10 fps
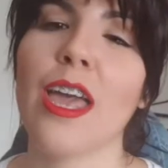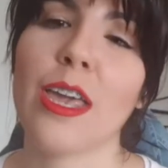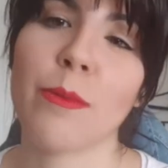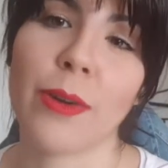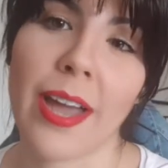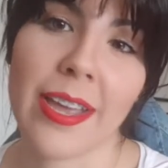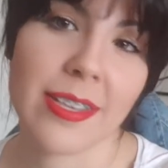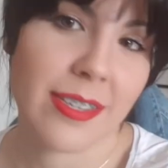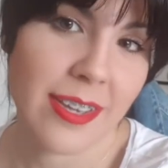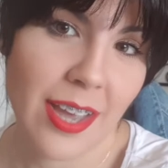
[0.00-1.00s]
y voy a ir
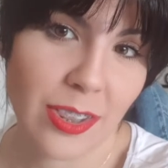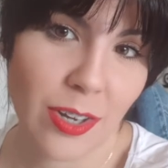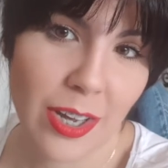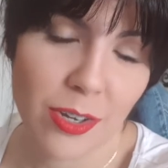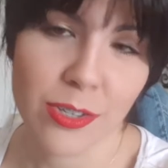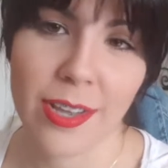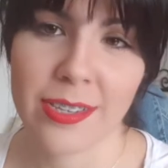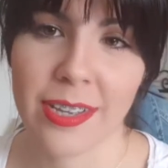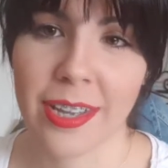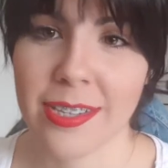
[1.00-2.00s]
enseñando las
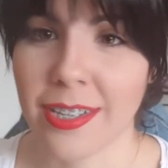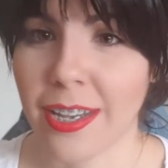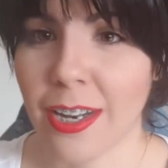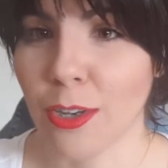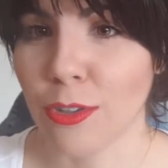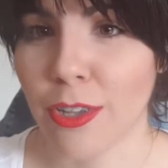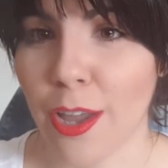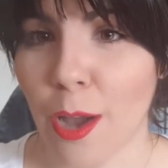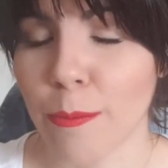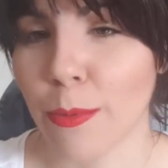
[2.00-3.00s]
cosas, así que si quieres
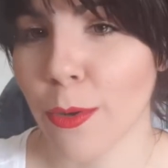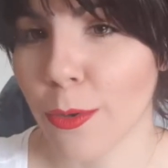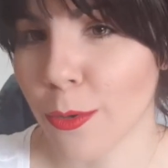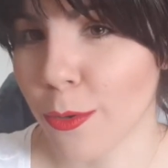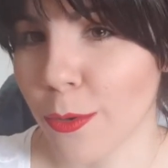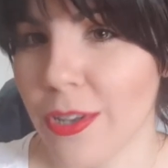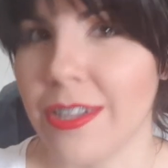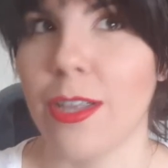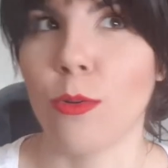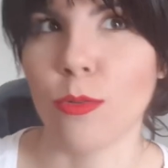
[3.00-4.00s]
cotillear un poco
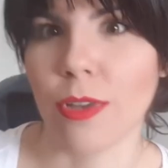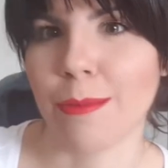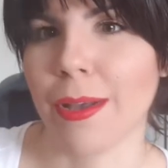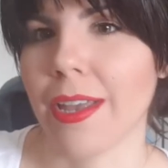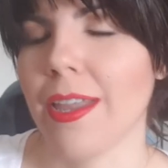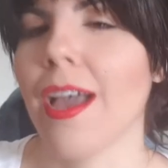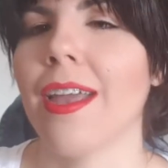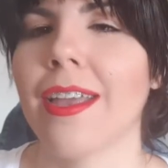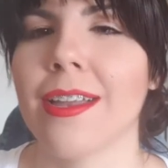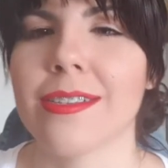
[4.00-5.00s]
y te gusta el
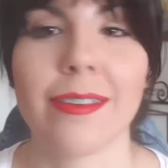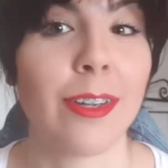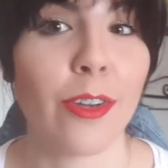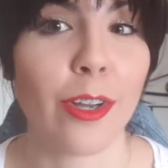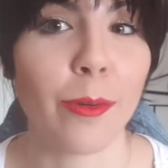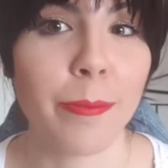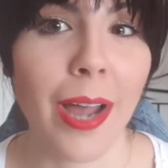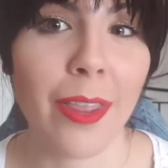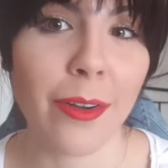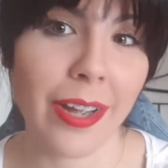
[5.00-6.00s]
maquillaje y quieres saber lo que he
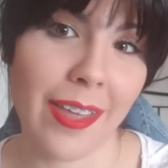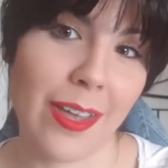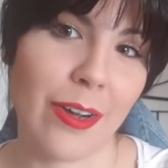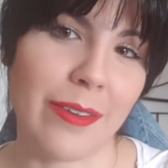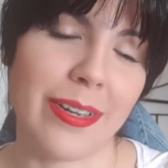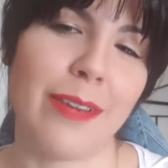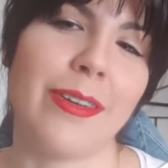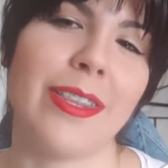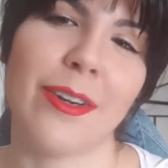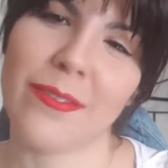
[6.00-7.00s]
comprado, quedaros a ver el vídeo